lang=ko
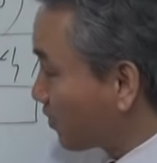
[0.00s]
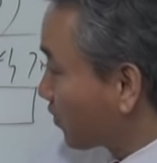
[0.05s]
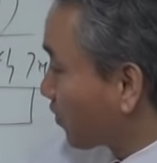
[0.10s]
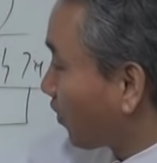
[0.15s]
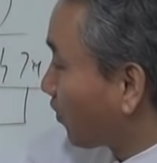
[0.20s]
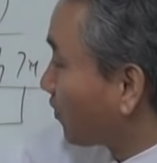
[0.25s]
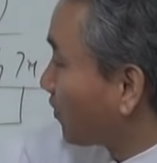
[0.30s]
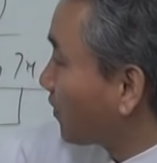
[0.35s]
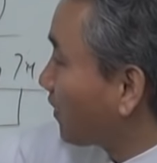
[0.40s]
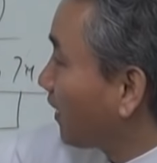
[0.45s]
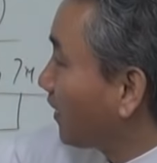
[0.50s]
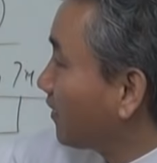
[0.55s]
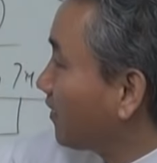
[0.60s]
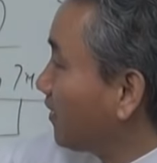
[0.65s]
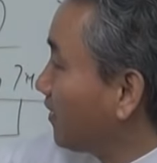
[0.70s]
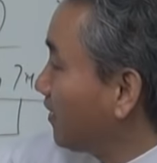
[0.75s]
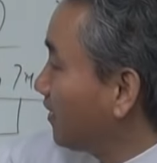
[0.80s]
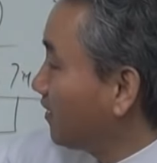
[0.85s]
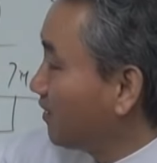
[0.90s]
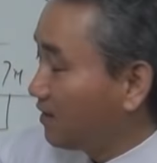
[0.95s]

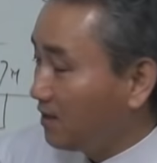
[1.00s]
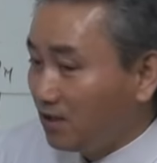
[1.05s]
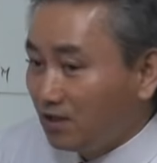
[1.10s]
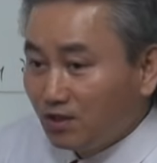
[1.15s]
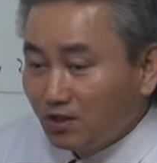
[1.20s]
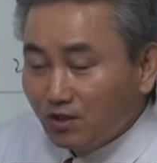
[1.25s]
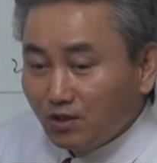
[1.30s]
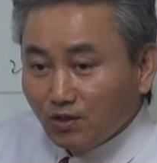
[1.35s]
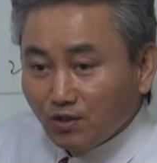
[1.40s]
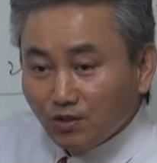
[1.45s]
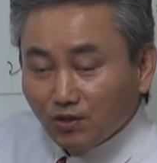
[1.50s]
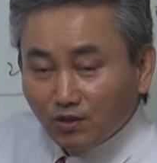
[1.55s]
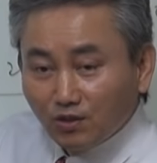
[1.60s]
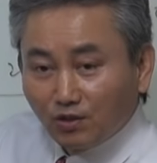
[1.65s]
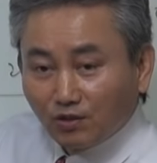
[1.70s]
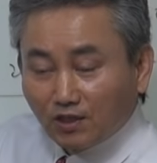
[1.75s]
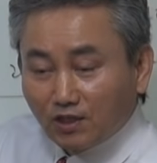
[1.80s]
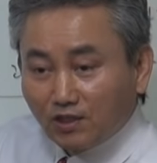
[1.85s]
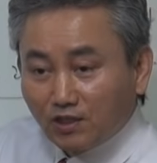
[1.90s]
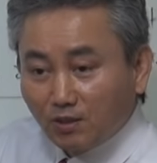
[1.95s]
천간이
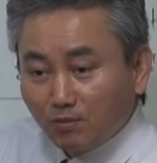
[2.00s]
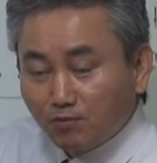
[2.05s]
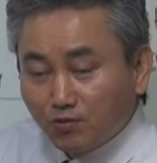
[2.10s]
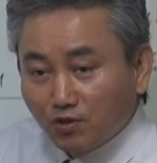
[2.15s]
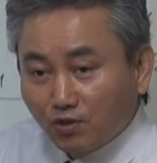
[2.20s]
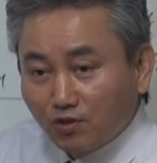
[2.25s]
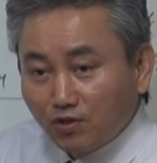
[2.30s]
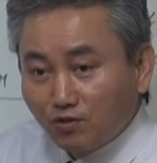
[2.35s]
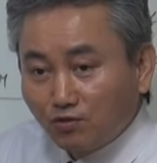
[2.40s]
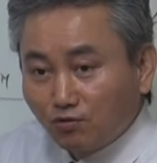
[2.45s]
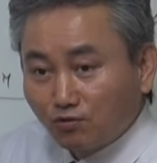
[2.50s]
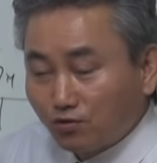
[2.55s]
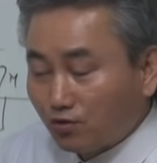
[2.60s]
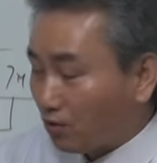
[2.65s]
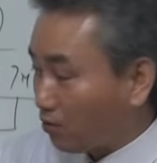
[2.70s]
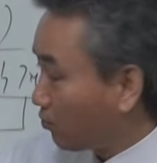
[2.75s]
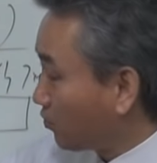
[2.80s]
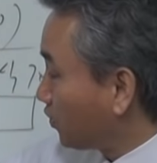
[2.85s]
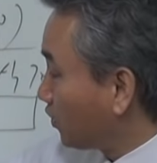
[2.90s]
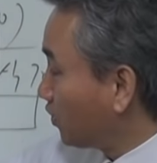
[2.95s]
이렇게 십성이 있을 수
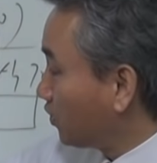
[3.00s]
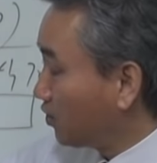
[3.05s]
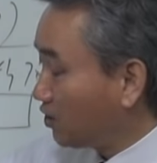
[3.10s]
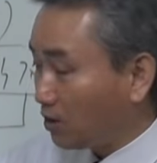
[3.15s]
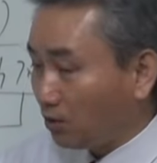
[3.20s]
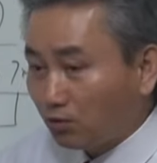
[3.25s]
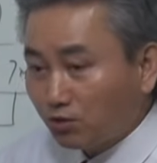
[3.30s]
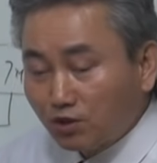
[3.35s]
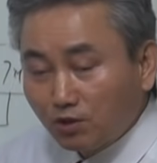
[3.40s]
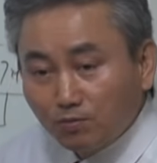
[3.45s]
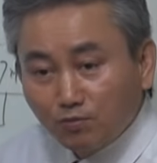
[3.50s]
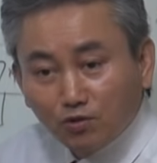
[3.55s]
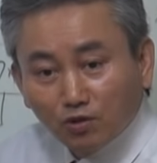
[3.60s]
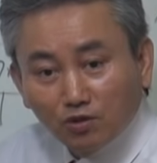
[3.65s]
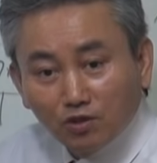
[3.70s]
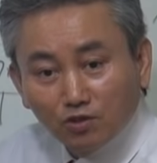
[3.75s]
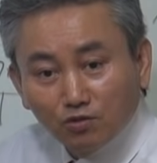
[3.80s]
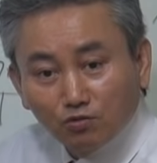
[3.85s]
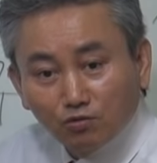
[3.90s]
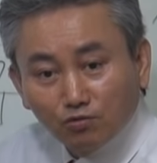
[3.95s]
있고, 지지에도
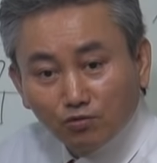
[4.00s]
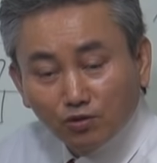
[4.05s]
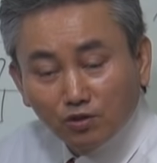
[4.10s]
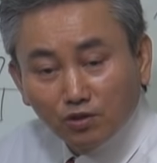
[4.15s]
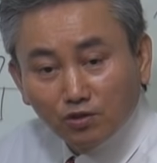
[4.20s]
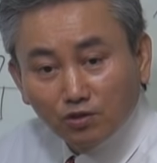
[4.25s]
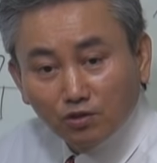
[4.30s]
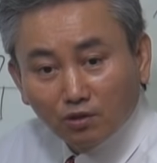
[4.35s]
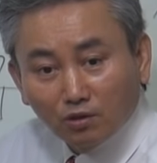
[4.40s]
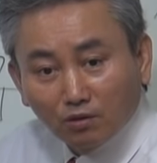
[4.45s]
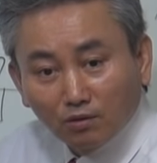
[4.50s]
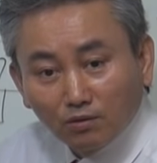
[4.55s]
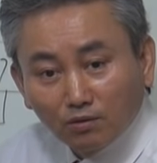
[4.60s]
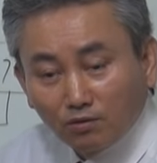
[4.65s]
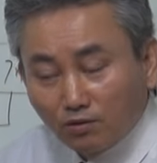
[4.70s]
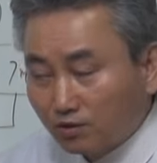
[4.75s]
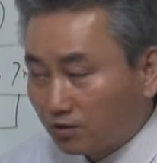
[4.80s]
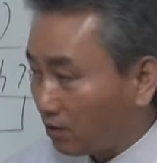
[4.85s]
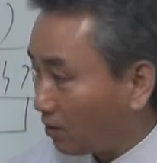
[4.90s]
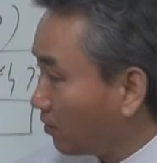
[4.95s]
십성이 있을 수 있죠.
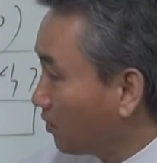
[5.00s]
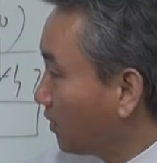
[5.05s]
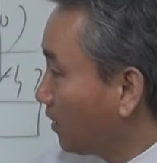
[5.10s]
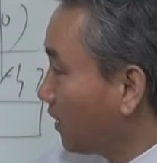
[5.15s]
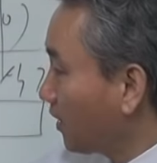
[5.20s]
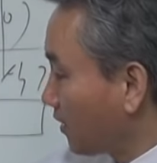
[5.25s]
그렇죠?